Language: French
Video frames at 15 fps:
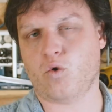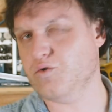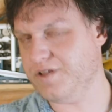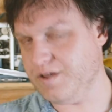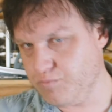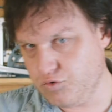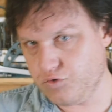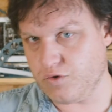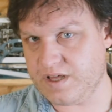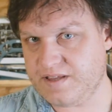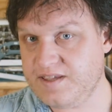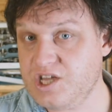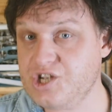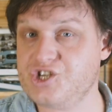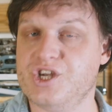au début de
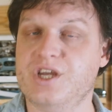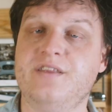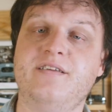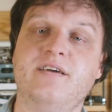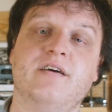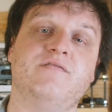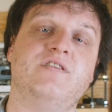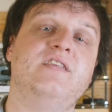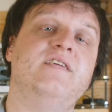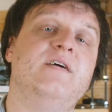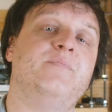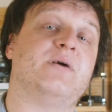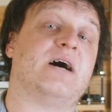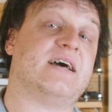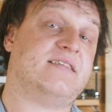l'été, j'ai été invité
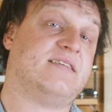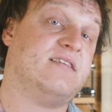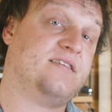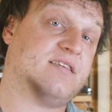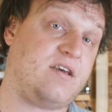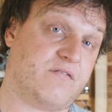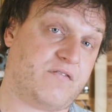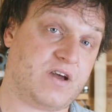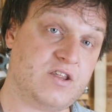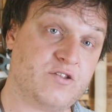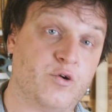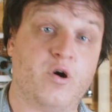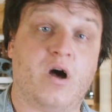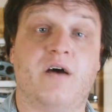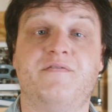par SNCF
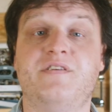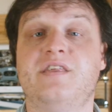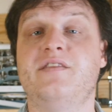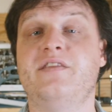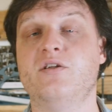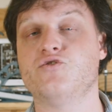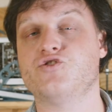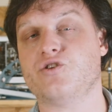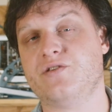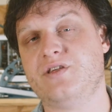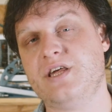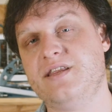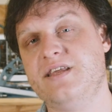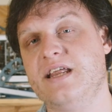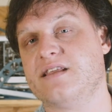Réseau à visiter le
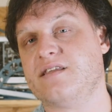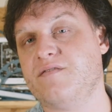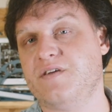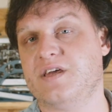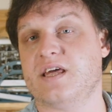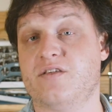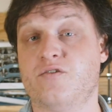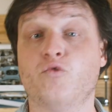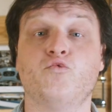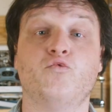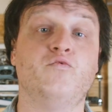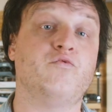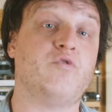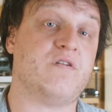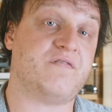chantier d'électrification
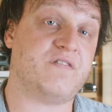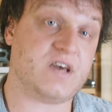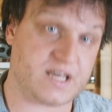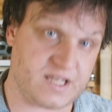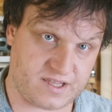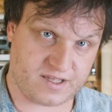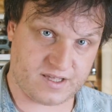d'une voie ferrée,